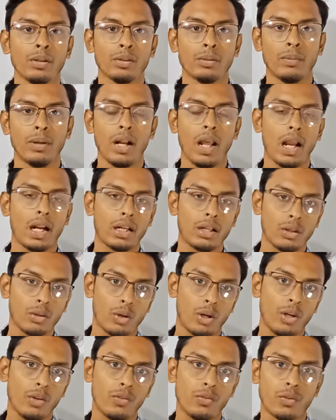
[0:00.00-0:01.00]
তোমার একটা
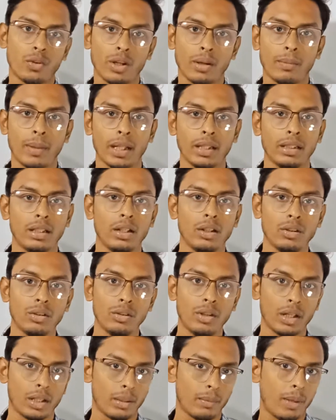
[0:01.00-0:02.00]
রয়ের ফোটা বাদ দিলেও
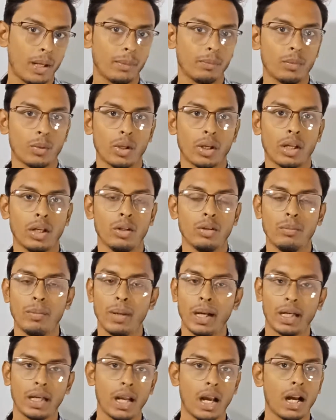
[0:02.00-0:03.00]
একটা বাদ পড়ে গেলেও বা
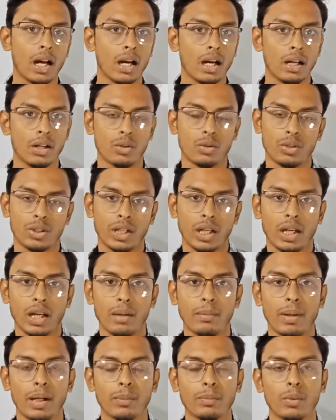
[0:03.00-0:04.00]
একটা আকার
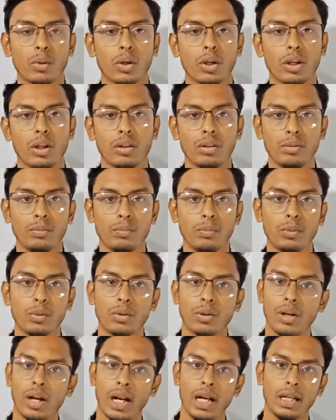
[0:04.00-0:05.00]
রশিকার বাদ পড়ে গেলেও
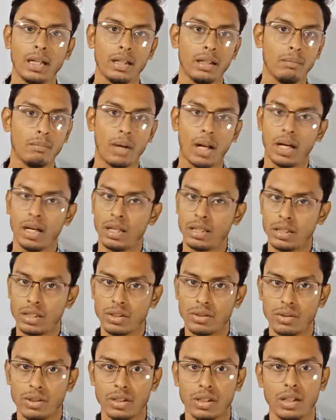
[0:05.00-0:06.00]
পুরো লাইনটার মানেটা
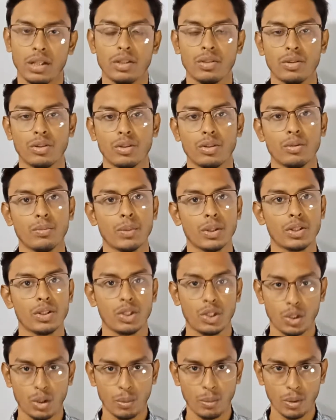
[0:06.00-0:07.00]
চেঞ্জ হয়ে যায় এই জন্য তোমরা
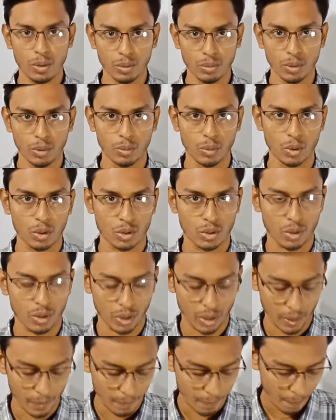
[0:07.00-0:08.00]
চেষ্টা করবো হুবহু মুখস্থ
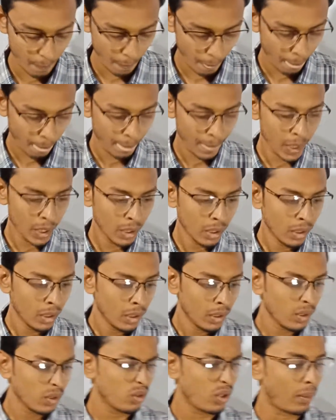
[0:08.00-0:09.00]
করার
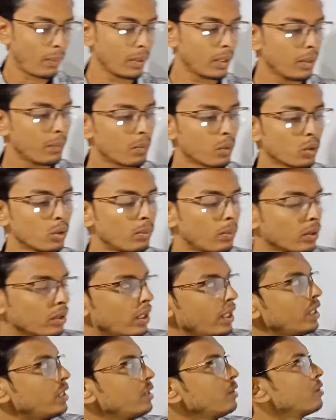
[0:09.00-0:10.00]
তো আমাদের প্রথম
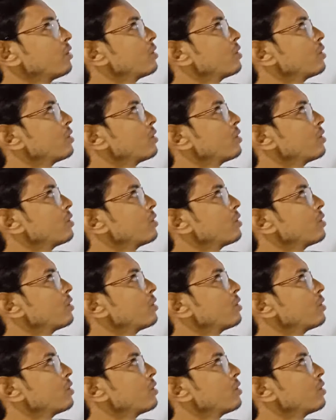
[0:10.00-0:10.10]
অধ্যায়টি